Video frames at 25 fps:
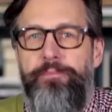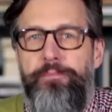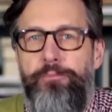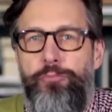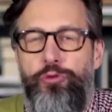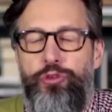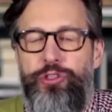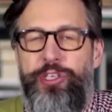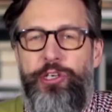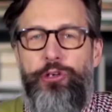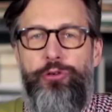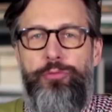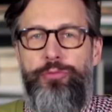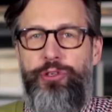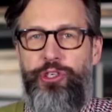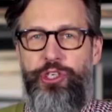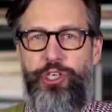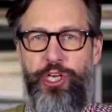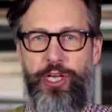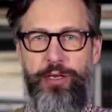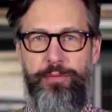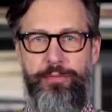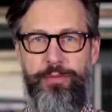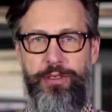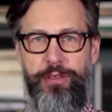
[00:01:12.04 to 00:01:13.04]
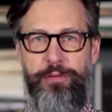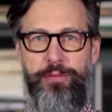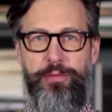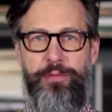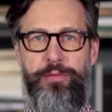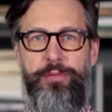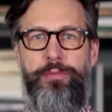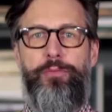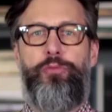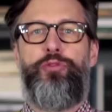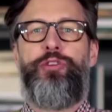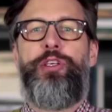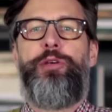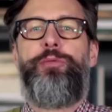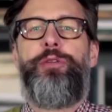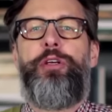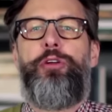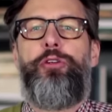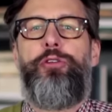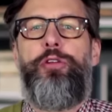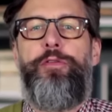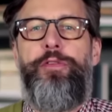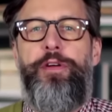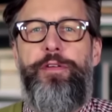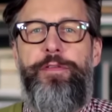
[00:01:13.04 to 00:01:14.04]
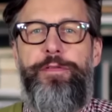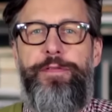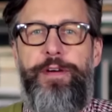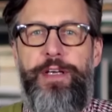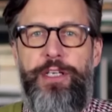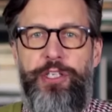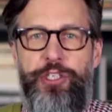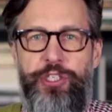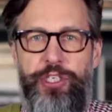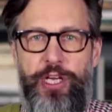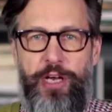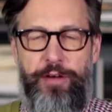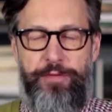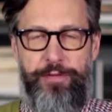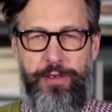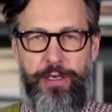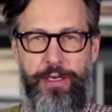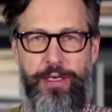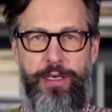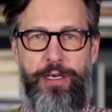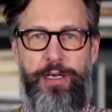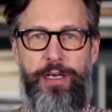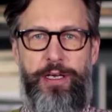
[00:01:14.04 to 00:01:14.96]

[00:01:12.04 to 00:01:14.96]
Muzeum Ziemi, Muzeum Narodowe w Warszawie,